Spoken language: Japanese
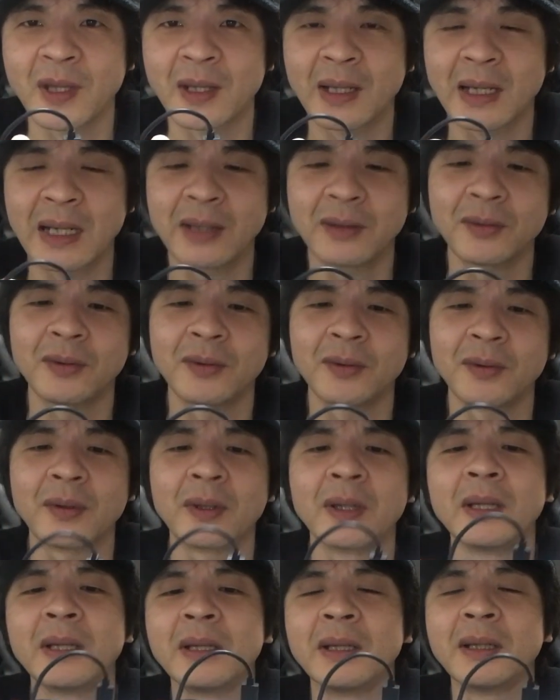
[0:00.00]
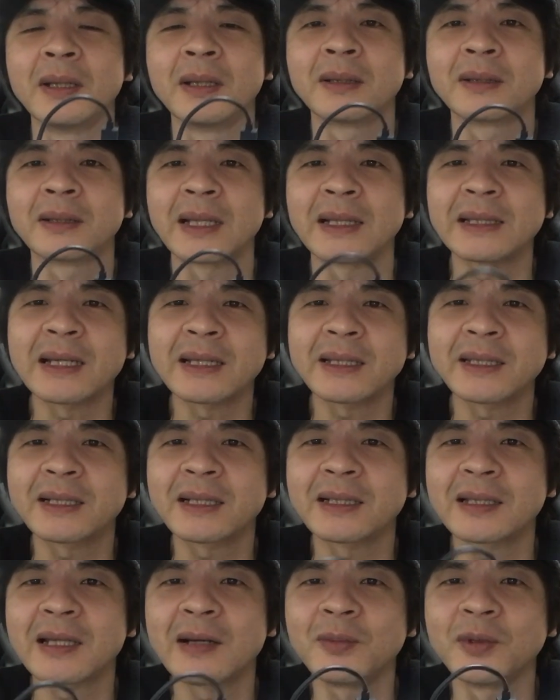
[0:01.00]
あの叩き
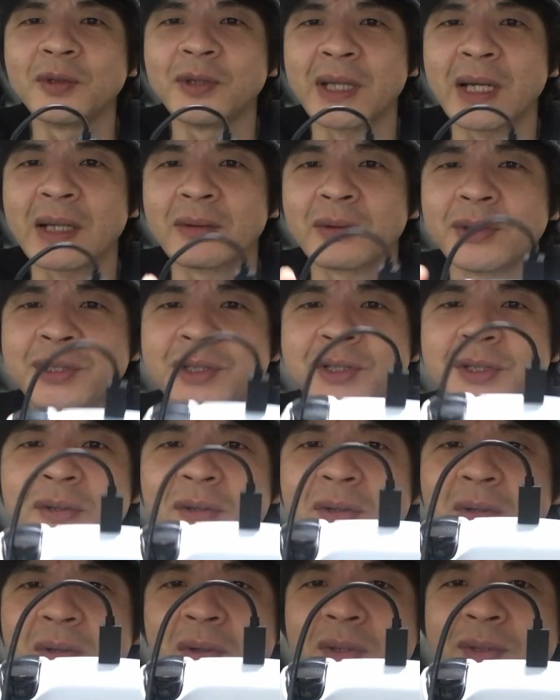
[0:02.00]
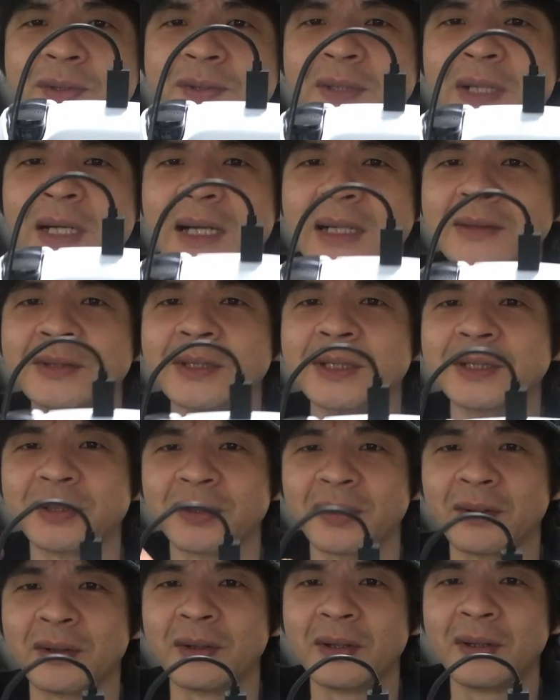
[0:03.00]
方もねあの一応コツがあるんですよ